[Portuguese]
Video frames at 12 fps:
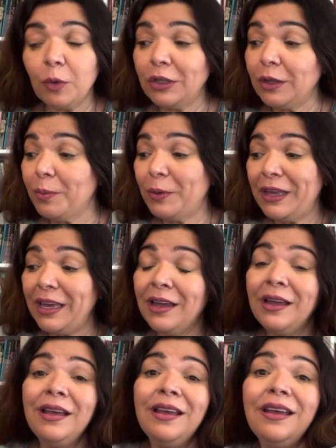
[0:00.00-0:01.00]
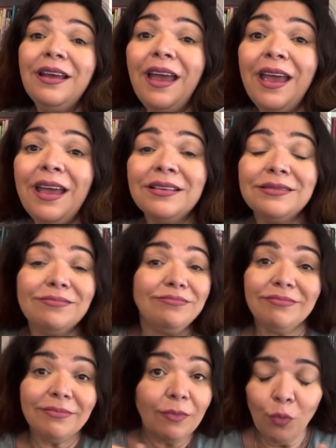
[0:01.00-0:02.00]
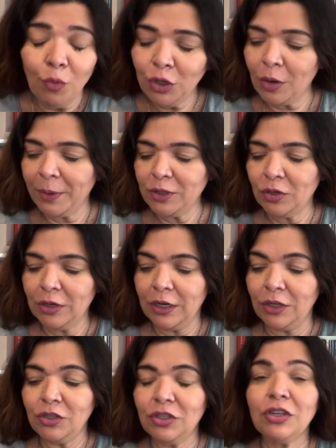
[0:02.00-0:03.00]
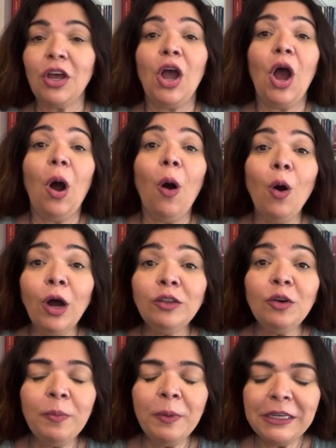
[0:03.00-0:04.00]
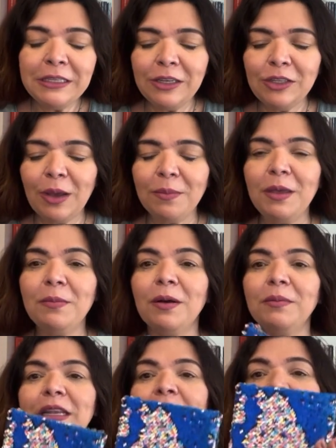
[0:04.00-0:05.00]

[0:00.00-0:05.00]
Potter, porque é muito apaixonante. Outro presente que a minha irmã me